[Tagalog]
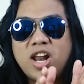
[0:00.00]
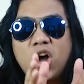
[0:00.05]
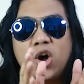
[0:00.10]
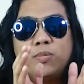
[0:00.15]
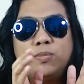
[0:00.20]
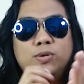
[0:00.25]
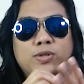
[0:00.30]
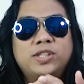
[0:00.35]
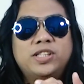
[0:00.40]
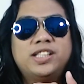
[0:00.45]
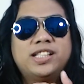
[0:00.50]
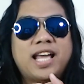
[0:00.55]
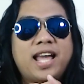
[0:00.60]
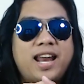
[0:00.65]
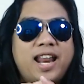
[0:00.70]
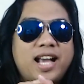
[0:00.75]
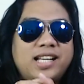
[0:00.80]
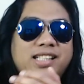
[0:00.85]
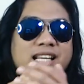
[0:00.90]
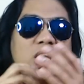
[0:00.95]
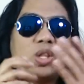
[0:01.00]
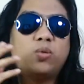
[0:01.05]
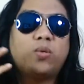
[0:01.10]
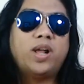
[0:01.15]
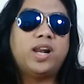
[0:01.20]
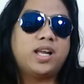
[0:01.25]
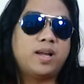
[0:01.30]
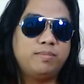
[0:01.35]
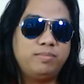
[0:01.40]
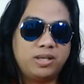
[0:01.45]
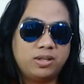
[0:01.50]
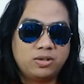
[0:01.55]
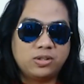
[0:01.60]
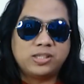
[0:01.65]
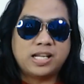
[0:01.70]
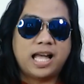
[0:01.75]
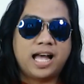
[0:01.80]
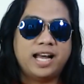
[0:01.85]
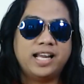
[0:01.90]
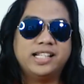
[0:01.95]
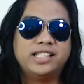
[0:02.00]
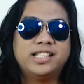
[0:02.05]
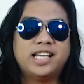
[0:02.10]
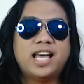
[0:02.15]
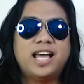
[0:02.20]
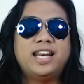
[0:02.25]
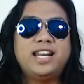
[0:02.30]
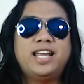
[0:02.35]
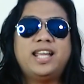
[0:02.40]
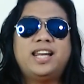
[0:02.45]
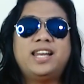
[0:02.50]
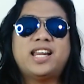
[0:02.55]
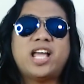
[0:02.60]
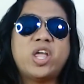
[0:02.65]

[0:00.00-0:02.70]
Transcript: Ako po si Serex at welcome dito sa akin channel.